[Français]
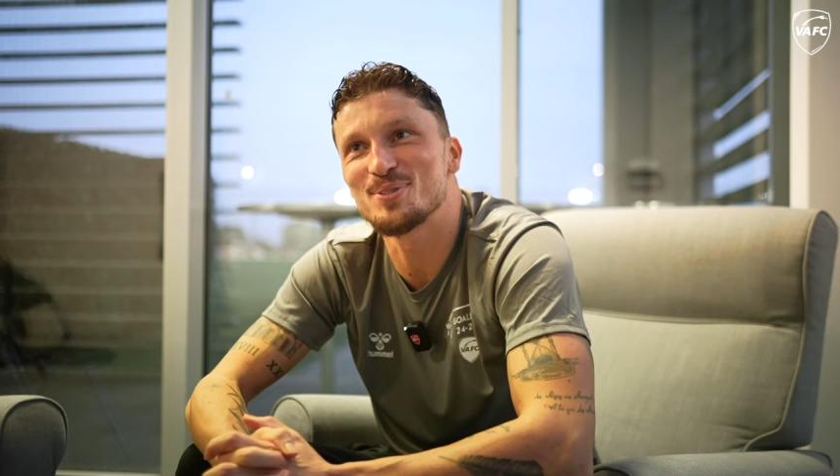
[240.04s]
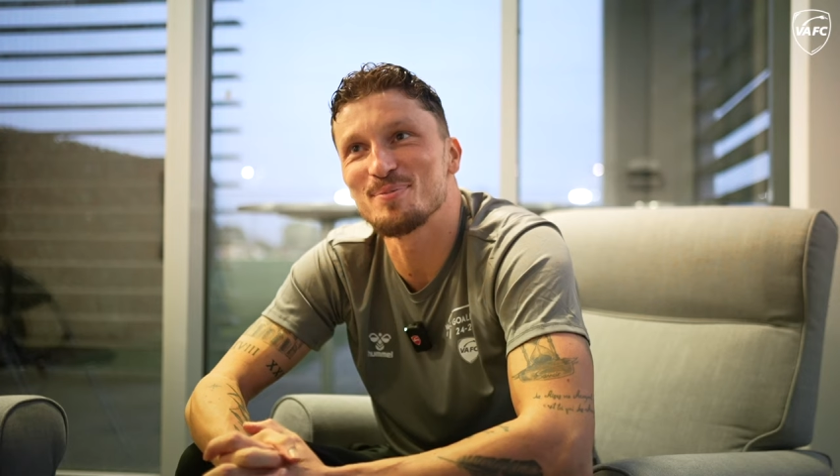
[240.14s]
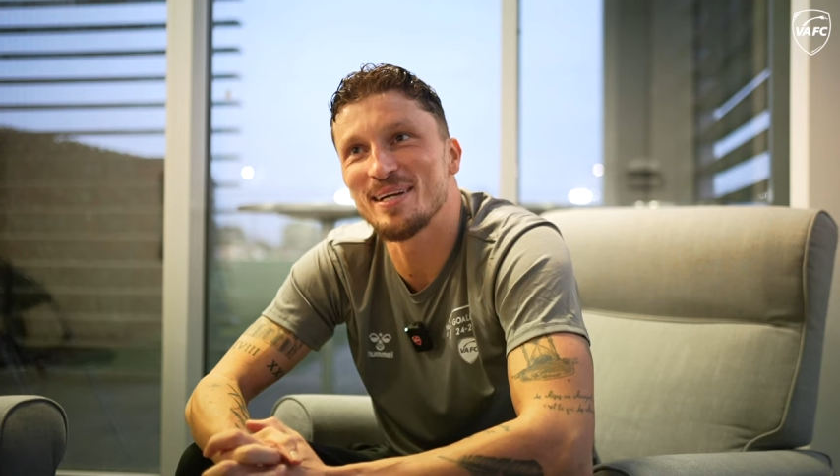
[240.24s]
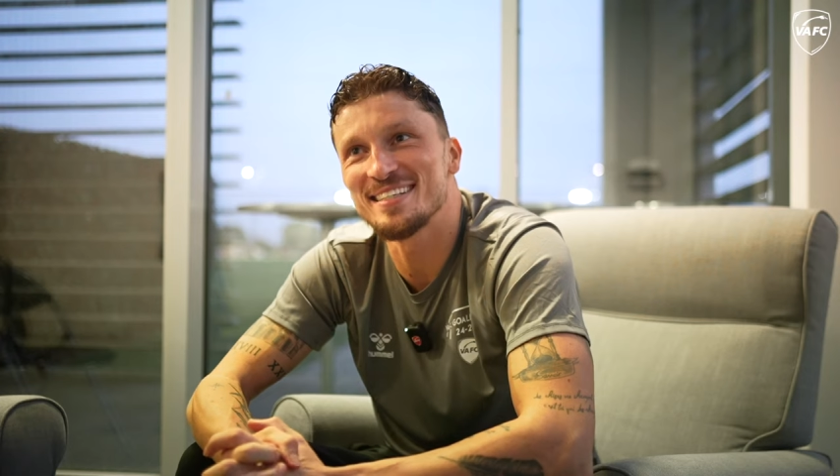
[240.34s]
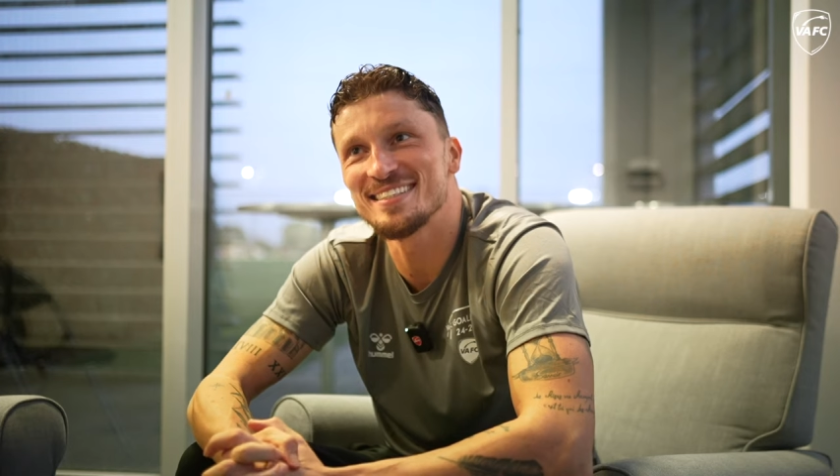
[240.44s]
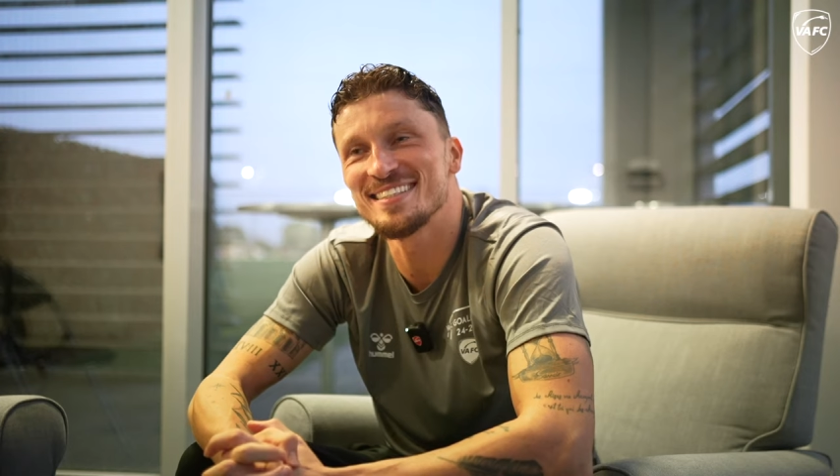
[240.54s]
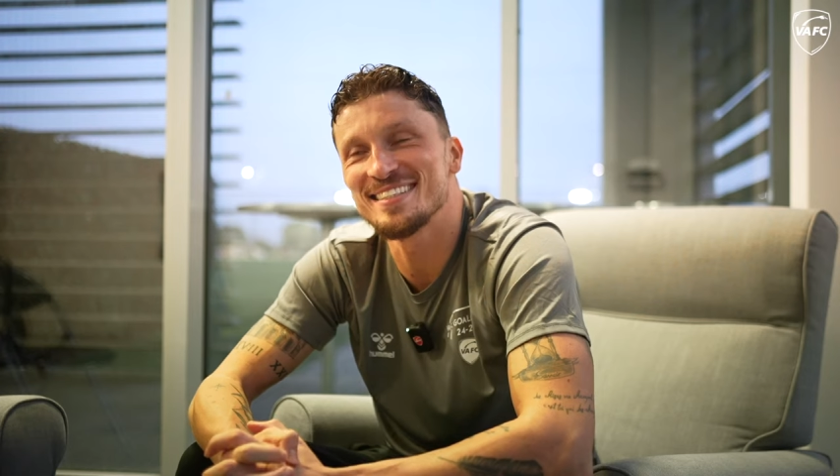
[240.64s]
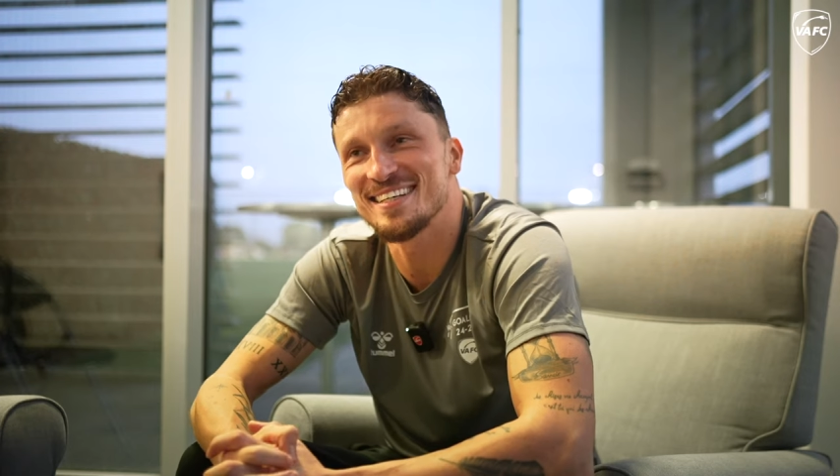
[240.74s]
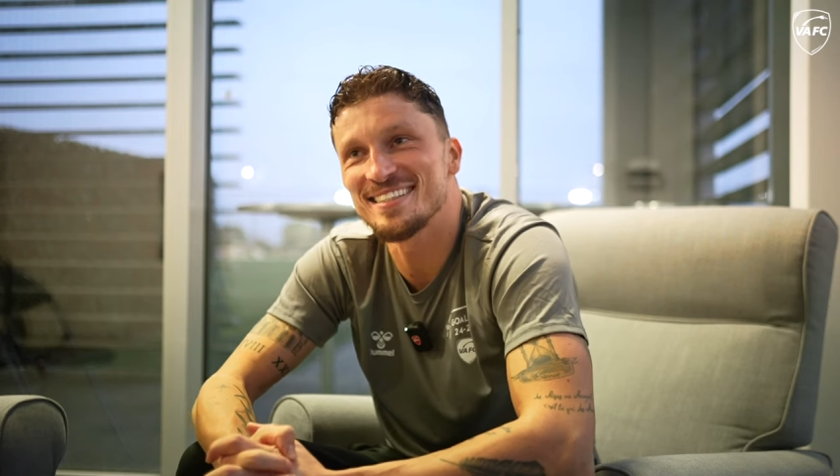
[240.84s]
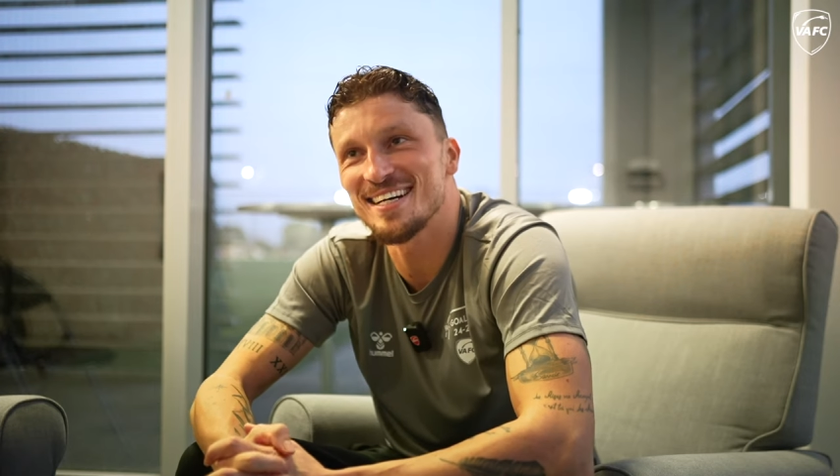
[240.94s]
de mal à les
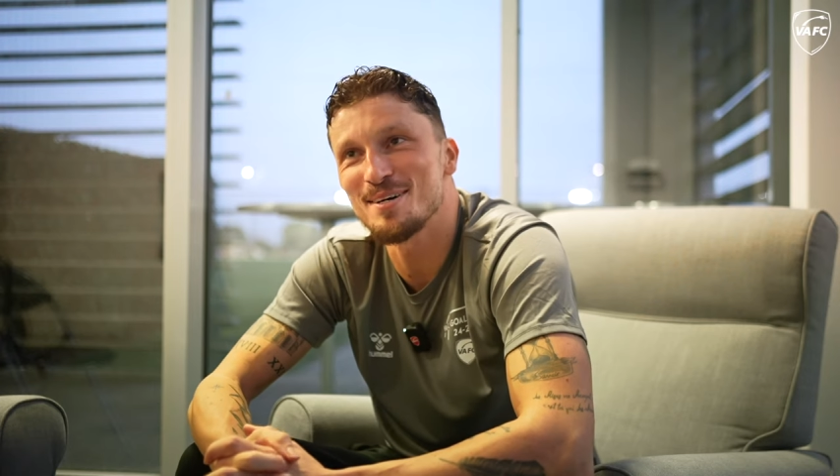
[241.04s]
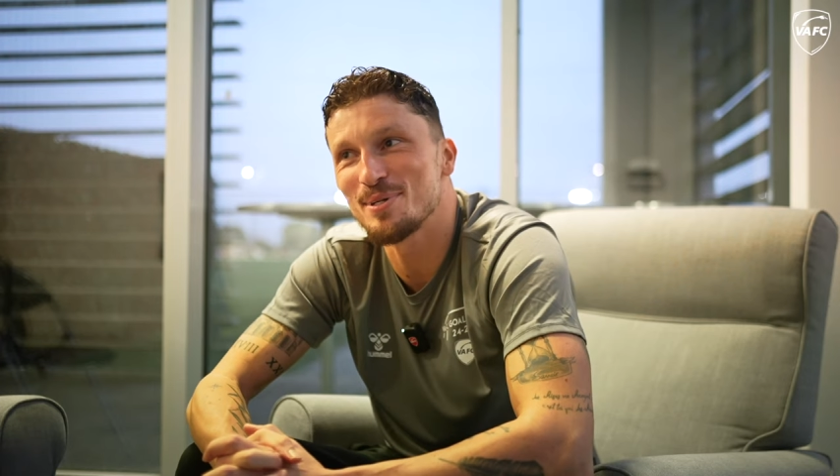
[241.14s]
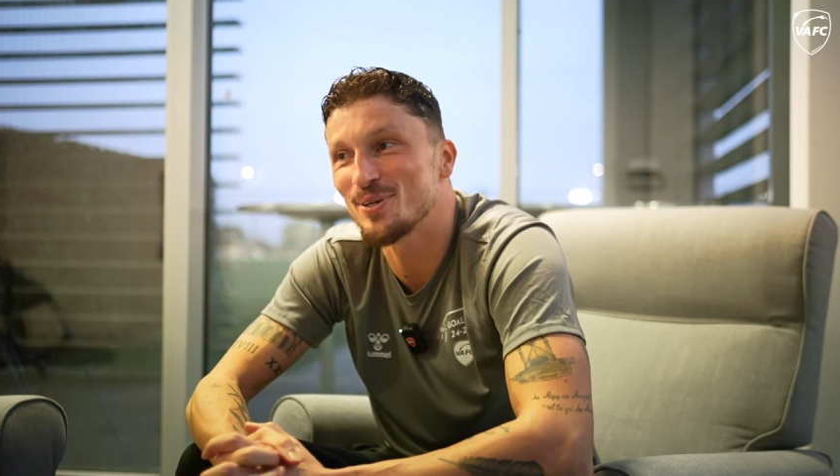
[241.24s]
initier à ça, mais